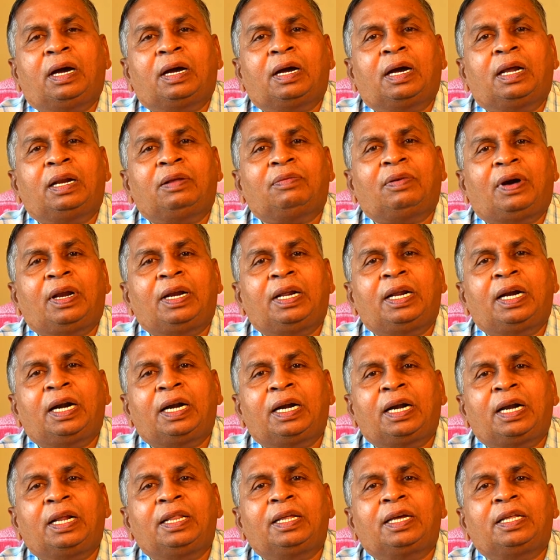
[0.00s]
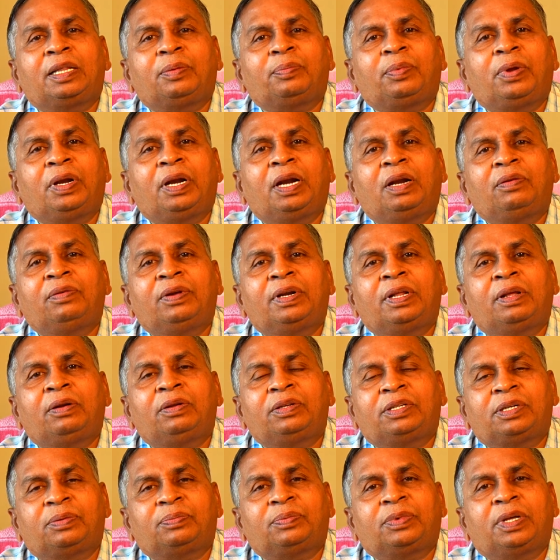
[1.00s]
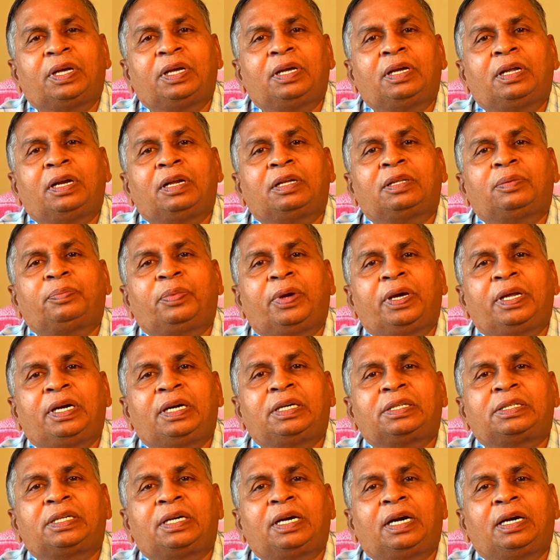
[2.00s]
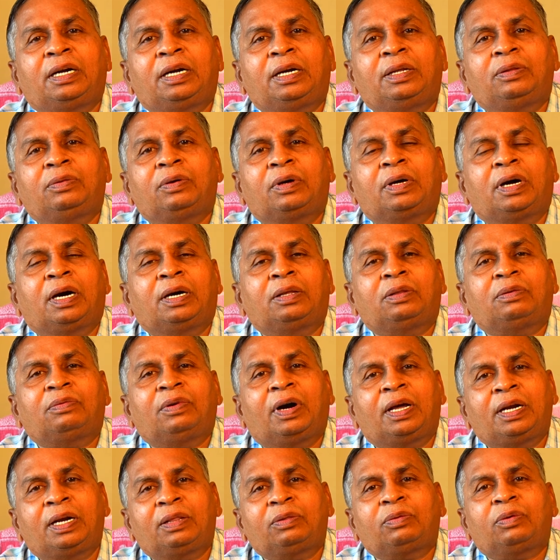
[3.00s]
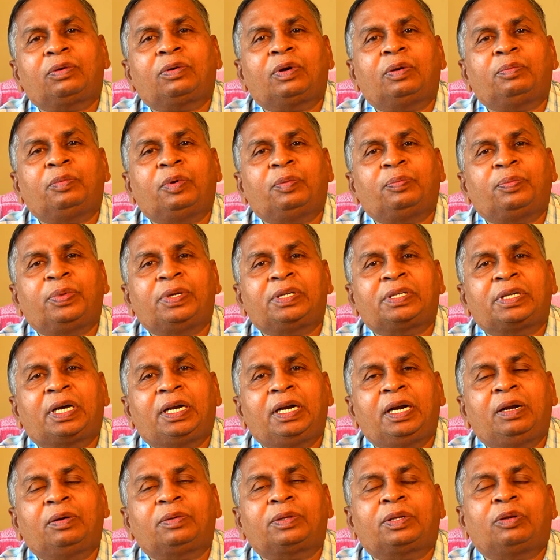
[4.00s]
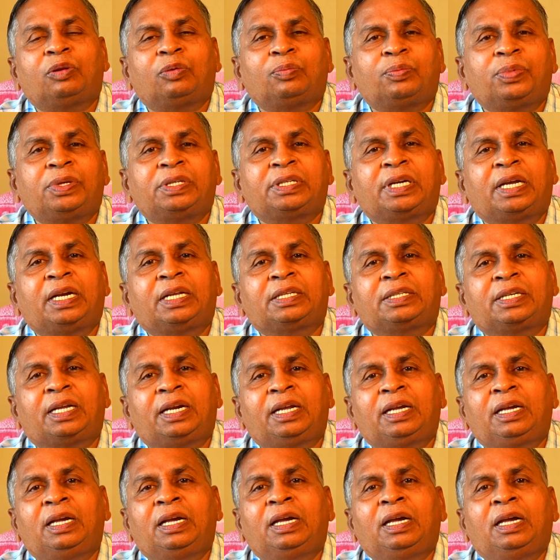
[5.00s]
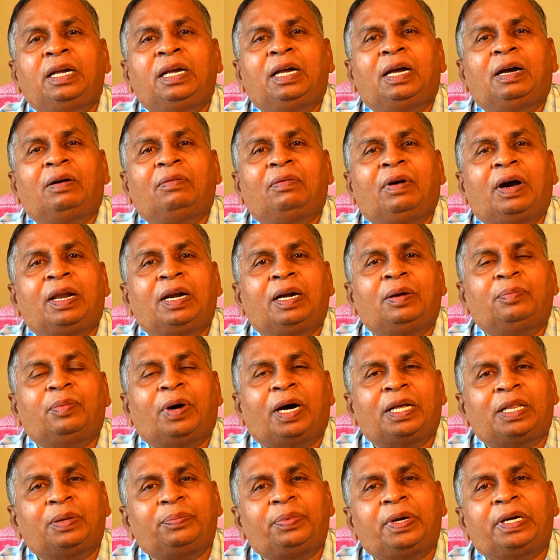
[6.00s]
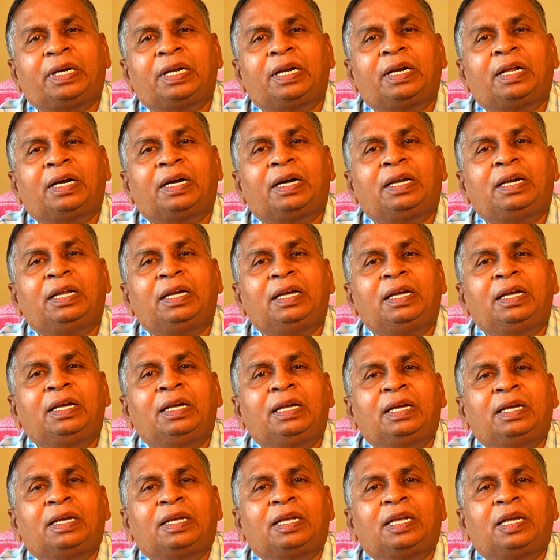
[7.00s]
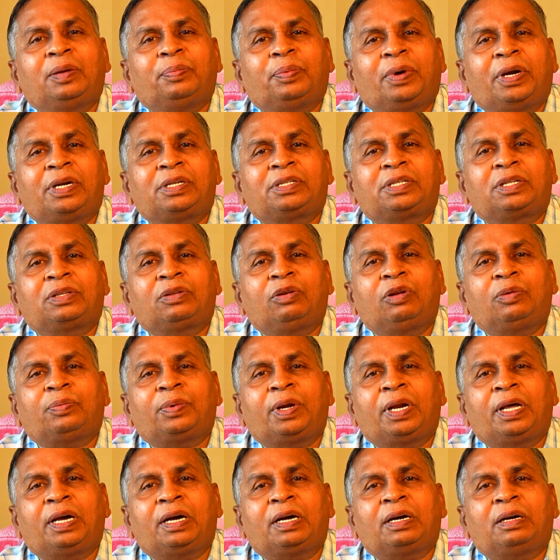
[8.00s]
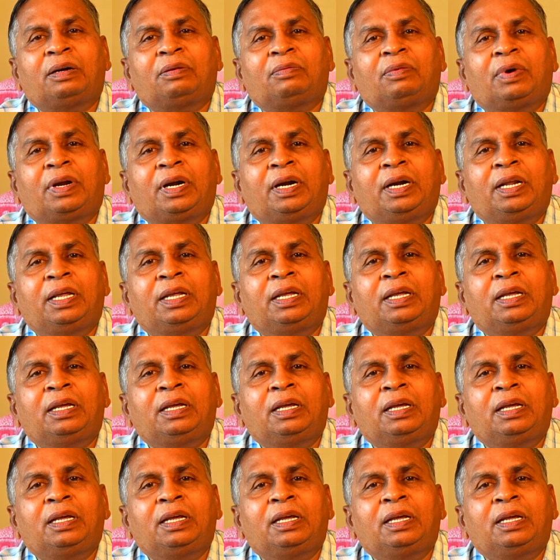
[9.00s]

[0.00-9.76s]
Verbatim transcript: కానీ వాళ్ళు వినట్లేదు కదా పిల్లలు వినరు చెప్తే లేదా పేరెంట్స్ వినట్లేదు కాదు వాళ్ళతో కూడా మెప్పించాలి లేకపోతే నొప్పించైనా సరే వాళ్ళని బాధ పెట్టైనా కానీ ఈ పరిస్థితి లోపల వాళ్ళని